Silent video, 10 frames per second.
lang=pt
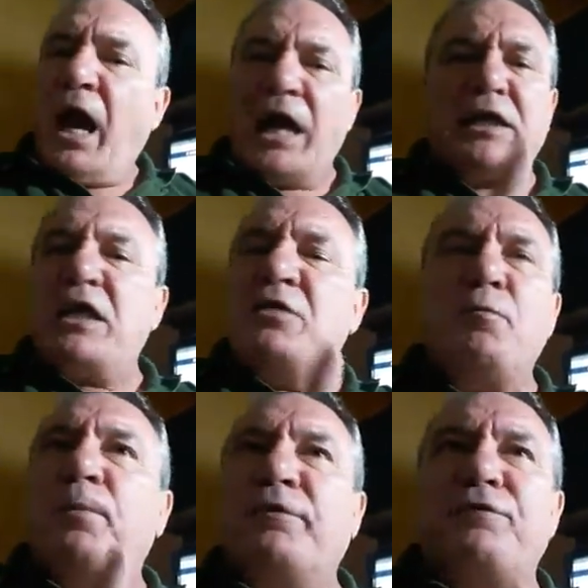aqui
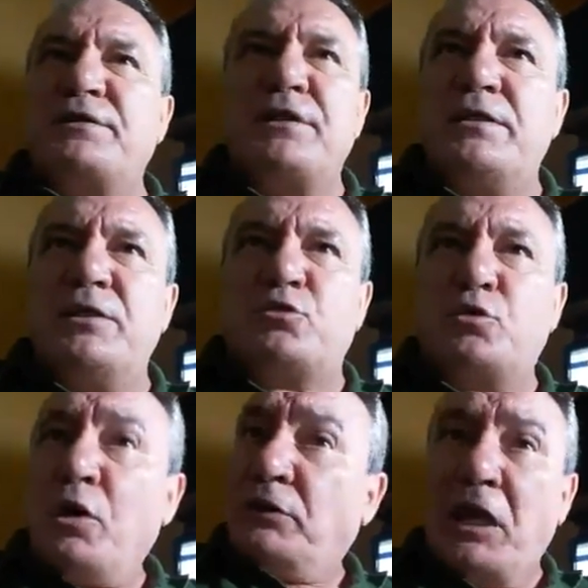não pode fazer
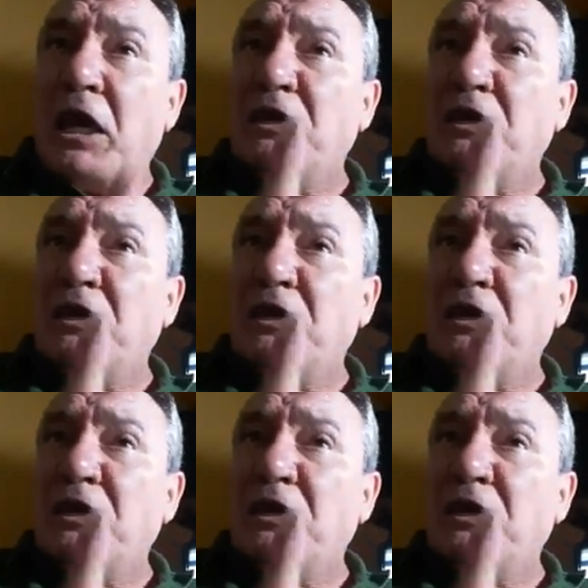isso. Tem que